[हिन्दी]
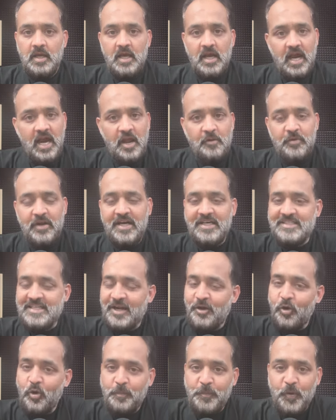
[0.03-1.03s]
हाय विनर्स आई
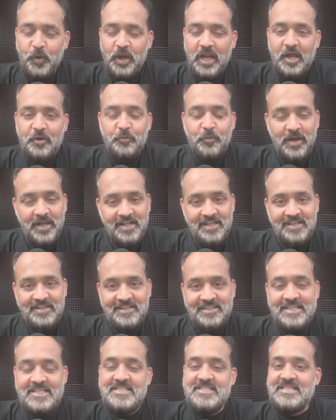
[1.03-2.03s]
होप यू आर वेल
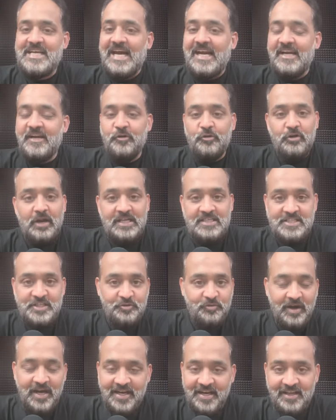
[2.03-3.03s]
दिस साइड
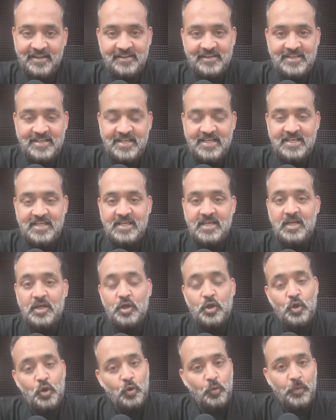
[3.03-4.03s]
राजीव आनंद
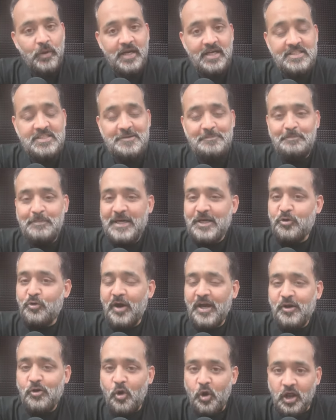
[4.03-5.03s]
विनर्स
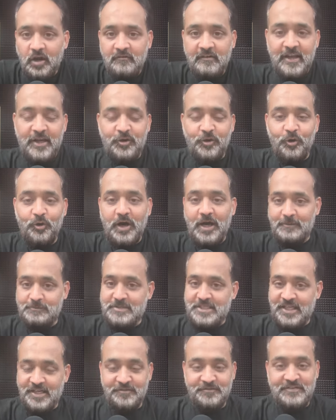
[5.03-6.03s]
बिटकॉइन हॉल्विंग को अब
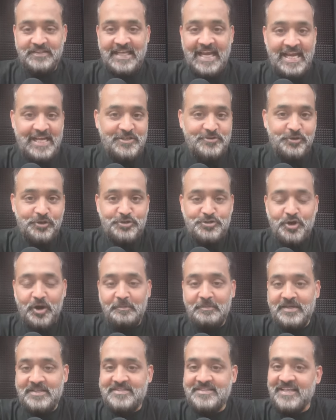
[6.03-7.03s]
सिर्फ 23 और
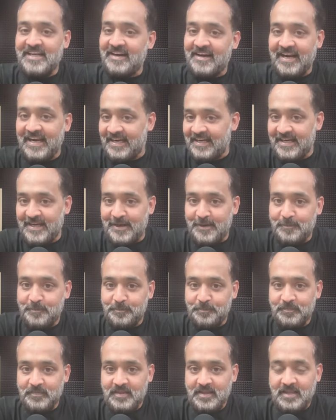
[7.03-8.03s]
24 दिन रह गए हैं
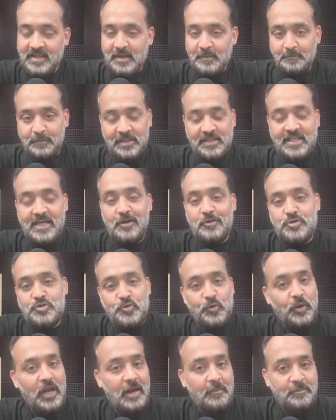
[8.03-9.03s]
15 और
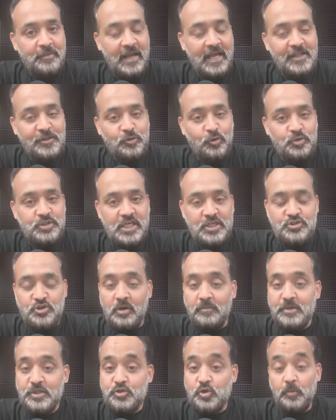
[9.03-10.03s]
16 अप्रैल
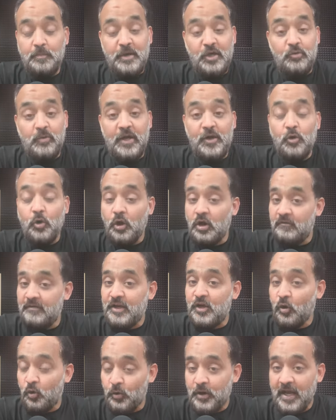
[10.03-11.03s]
2024 को बिटकॉइन
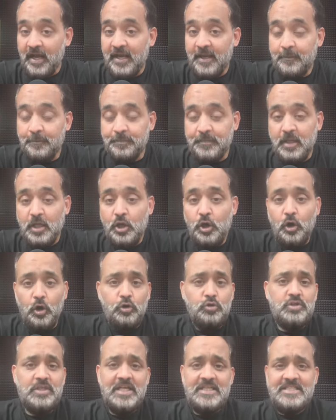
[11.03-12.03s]
हॉल्विंग होना है और
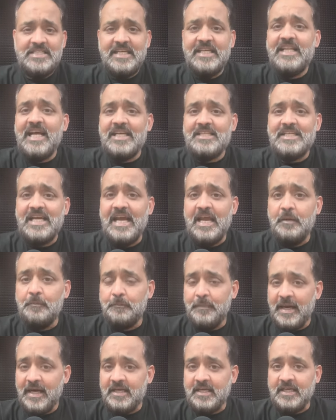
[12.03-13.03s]
उसका सीधा सा
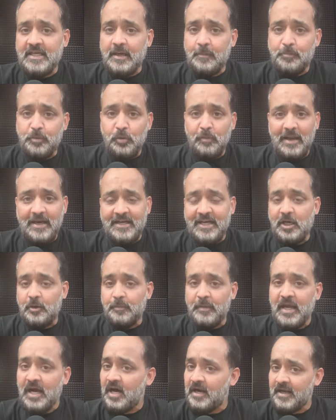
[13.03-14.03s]
इंपैक्ट क्रिप्टो मार्केट
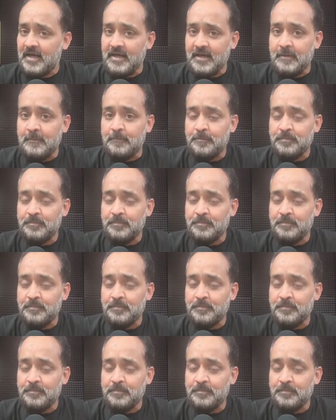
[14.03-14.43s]
में आना है